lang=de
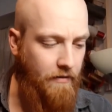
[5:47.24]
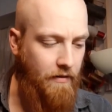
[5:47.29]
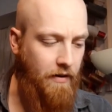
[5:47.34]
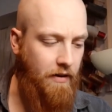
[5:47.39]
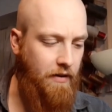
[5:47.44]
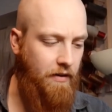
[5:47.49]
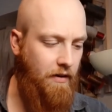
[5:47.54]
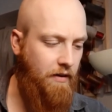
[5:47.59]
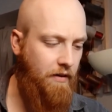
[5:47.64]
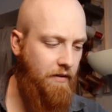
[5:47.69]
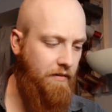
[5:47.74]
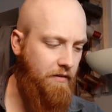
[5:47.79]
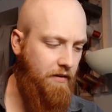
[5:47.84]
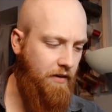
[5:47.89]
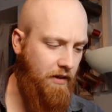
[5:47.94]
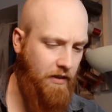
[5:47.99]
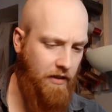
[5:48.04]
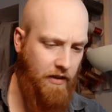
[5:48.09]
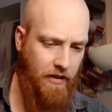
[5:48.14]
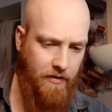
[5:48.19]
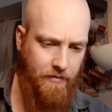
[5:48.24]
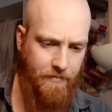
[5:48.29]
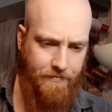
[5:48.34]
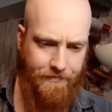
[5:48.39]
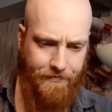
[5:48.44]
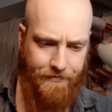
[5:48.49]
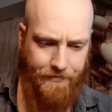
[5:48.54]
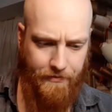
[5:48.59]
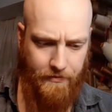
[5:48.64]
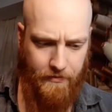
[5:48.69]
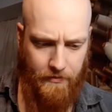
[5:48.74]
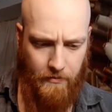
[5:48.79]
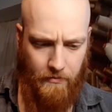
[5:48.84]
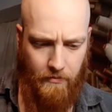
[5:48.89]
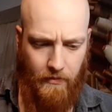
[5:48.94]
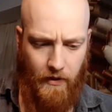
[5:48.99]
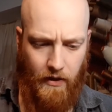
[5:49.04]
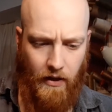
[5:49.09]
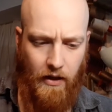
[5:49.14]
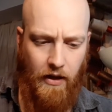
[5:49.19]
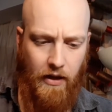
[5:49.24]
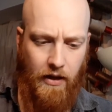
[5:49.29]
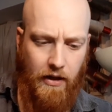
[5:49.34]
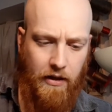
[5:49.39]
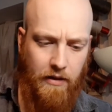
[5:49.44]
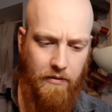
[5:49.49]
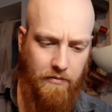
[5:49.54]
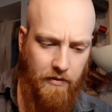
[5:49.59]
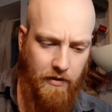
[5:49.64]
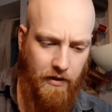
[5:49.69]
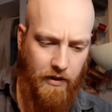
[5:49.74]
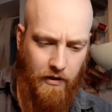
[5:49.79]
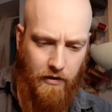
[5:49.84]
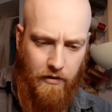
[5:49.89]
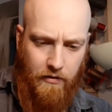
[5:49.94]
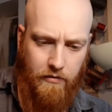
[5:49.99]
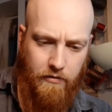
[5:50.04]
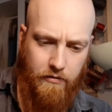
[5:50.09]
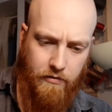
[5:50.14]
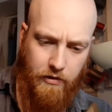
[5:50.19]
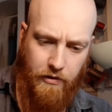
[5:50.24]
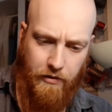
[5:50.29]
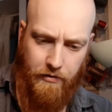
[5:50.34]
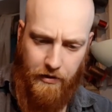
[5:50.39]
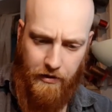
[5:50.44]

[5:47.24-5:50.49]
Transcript: ich dann ins Nähen gehe. Ähm, genau, vernünftiges